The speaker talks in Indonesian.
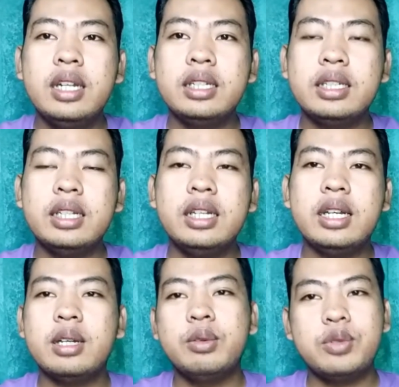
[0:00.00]
dan
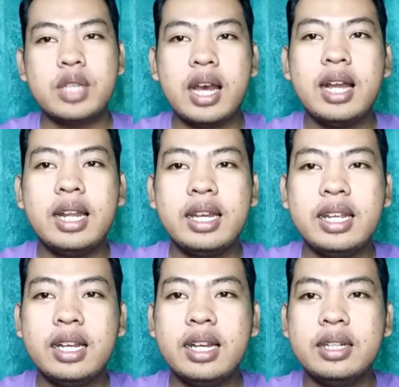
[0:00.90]
ya usahalah
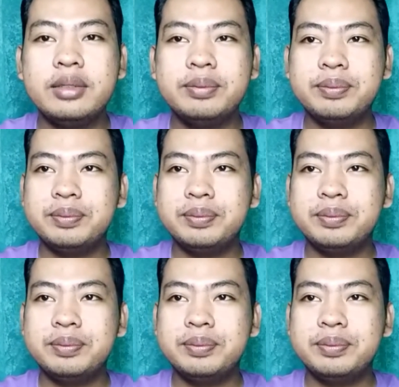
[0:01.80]
ya kan